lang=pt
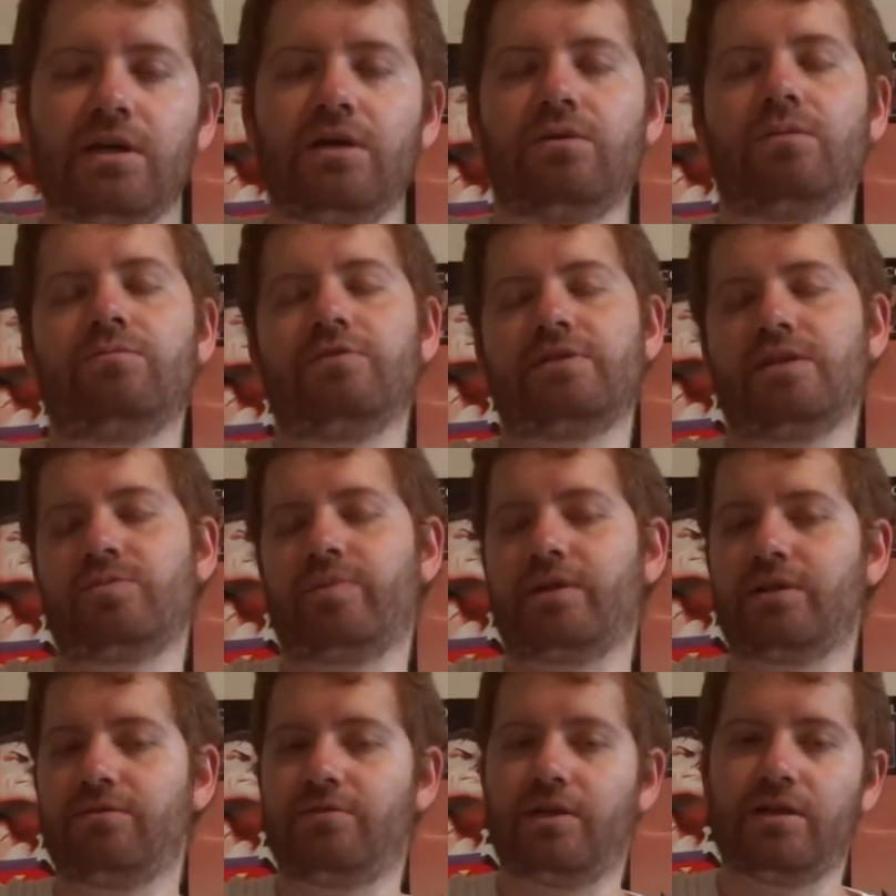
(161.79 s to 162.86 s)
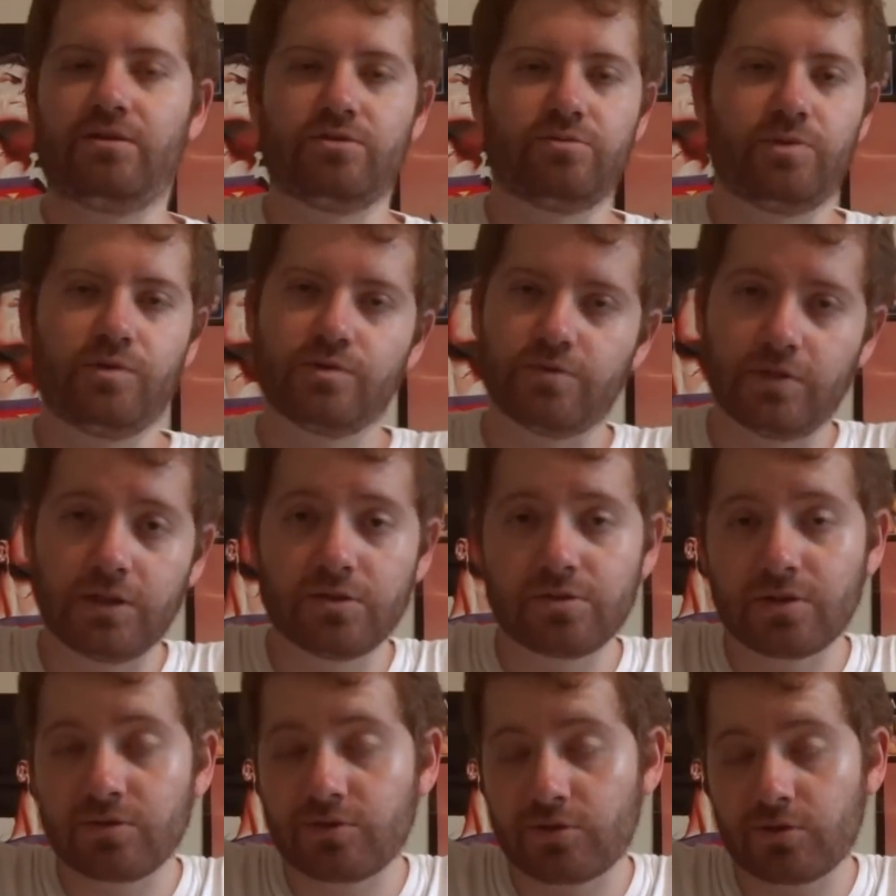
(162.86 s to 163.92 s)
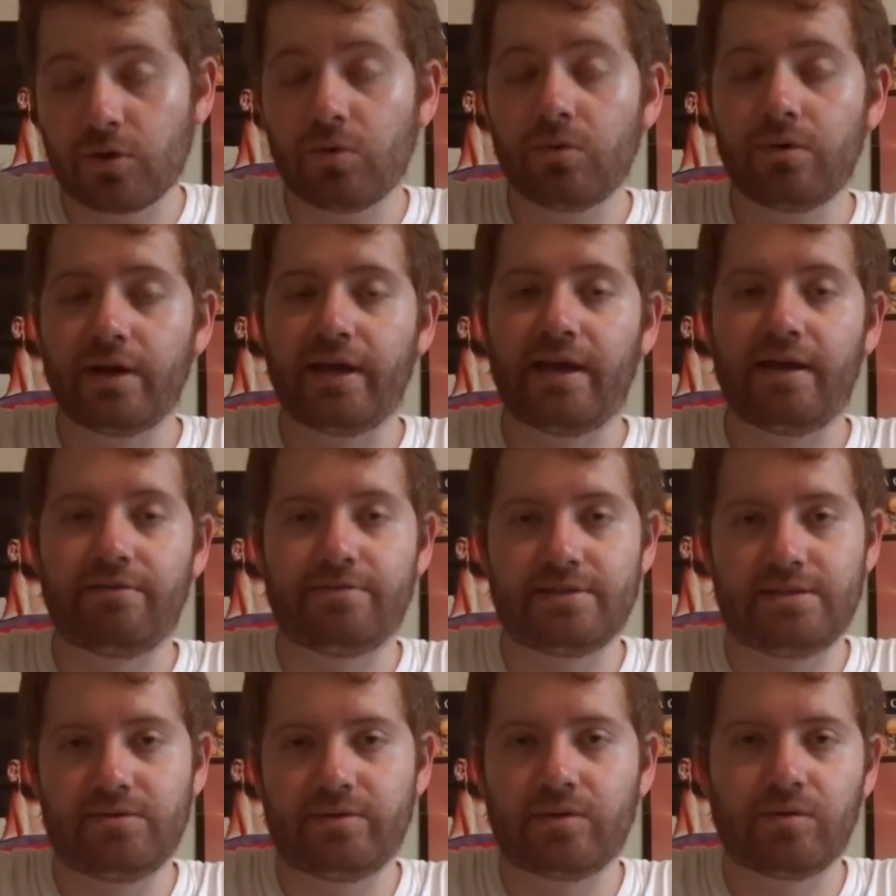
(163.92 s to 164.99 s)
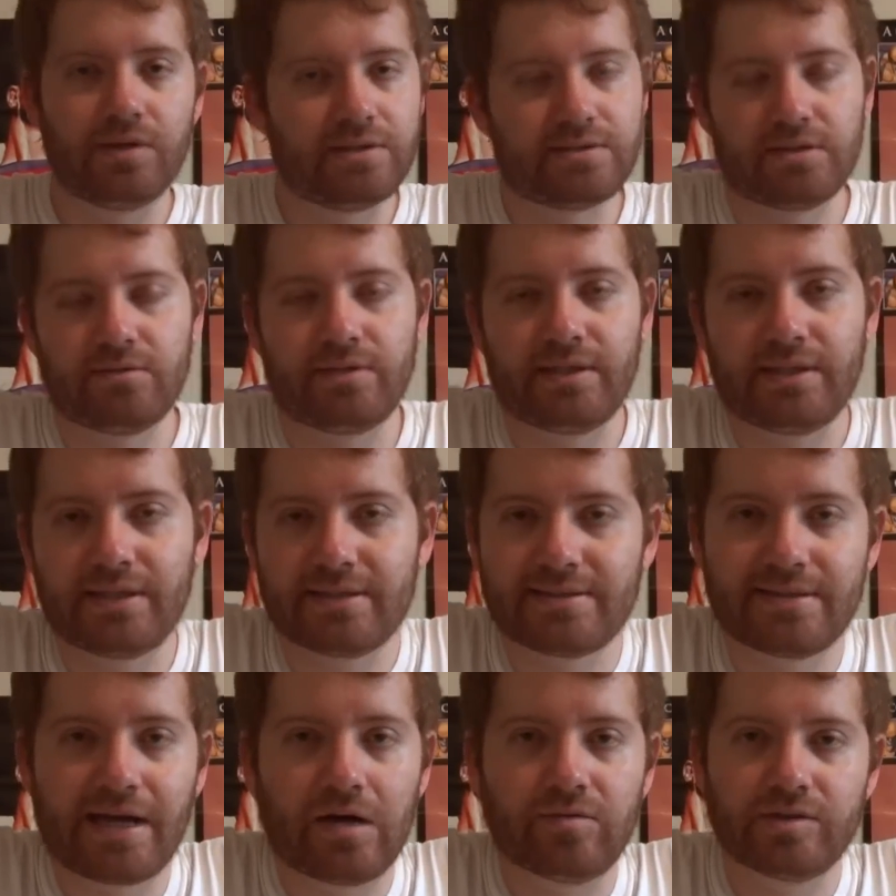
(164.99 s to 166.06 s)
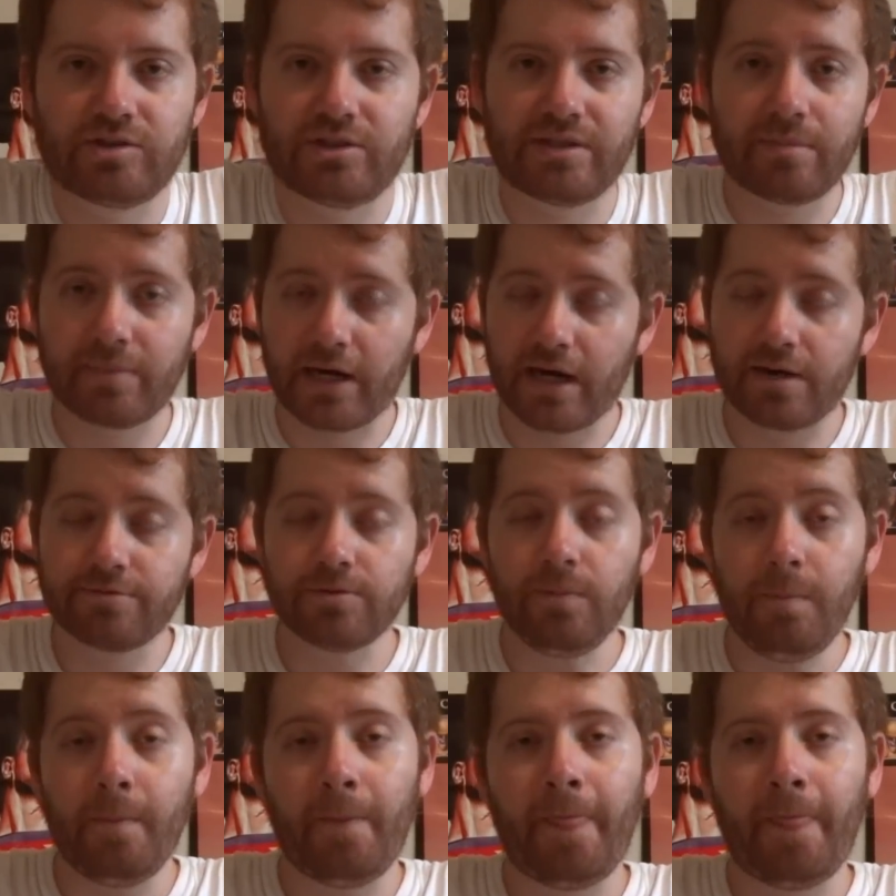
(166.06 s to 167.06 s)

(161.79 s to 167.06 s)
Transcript: Como vocês podem ver aí nos meus vídeos, eu estou é, fazendo a coleção aí da Salvat da Marvel,